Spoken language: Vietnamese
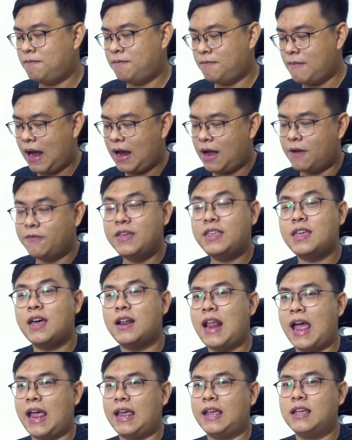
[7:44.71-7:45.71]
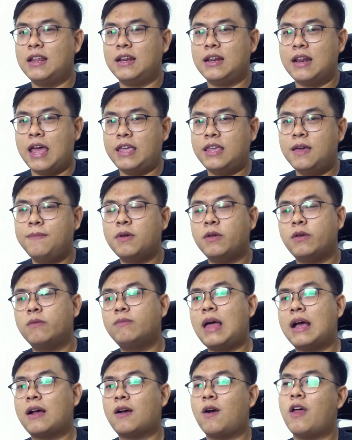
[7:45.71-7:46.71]
bát ở phía trên này để giúp cho chúng
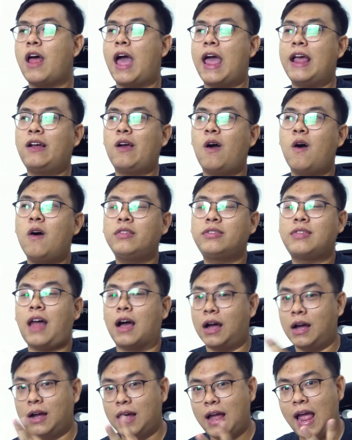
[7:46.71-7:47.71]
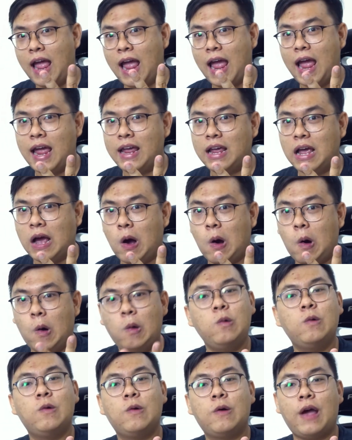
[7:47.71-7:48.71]
ta có thể có tận 2
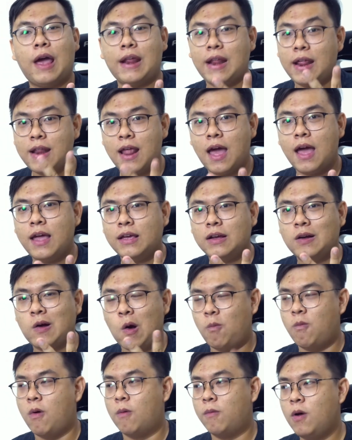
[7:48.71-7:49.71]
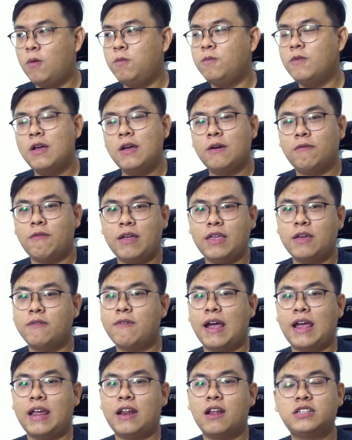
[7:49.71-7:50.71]
ổ SSD cùng một lúc. Và như
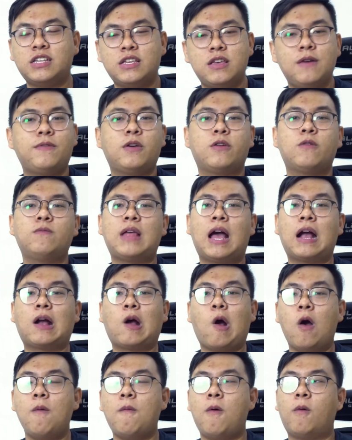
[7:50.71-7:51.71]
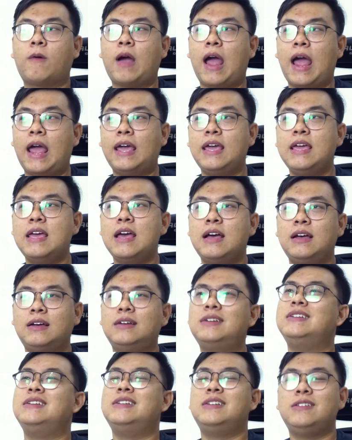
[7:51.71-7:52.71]
vậy thì nó sẽ giúp cho chúng ta có một cái
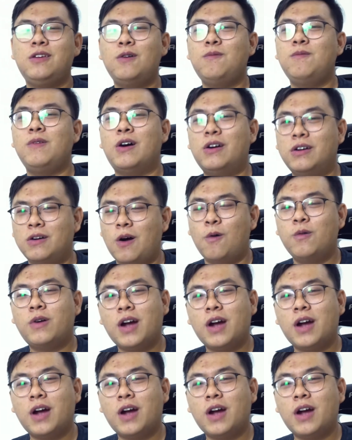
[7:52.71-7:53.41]
dung lượng ổ